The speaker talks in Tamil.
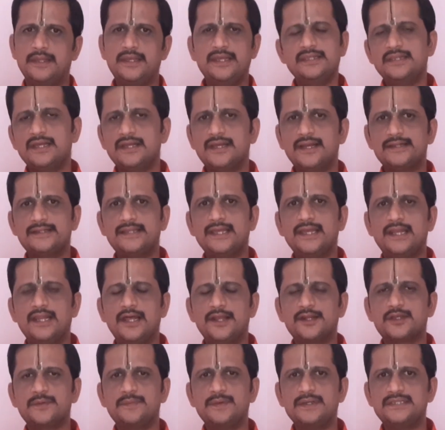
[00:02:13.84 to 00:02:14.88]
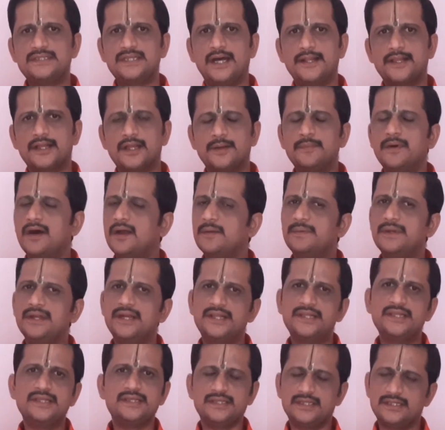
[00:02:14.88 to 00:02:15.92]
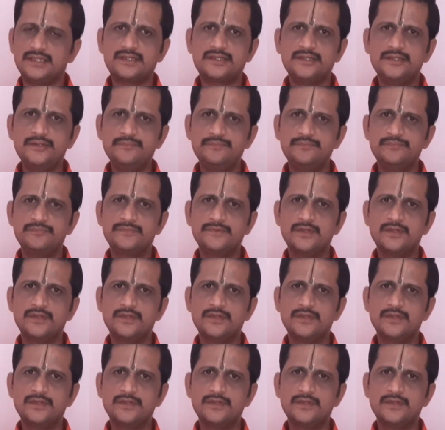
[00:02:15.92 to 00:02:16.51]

இந்த காலத்தில் எல்லாருக்குமே ஜாதகம் அப்படின்றது இருக்குது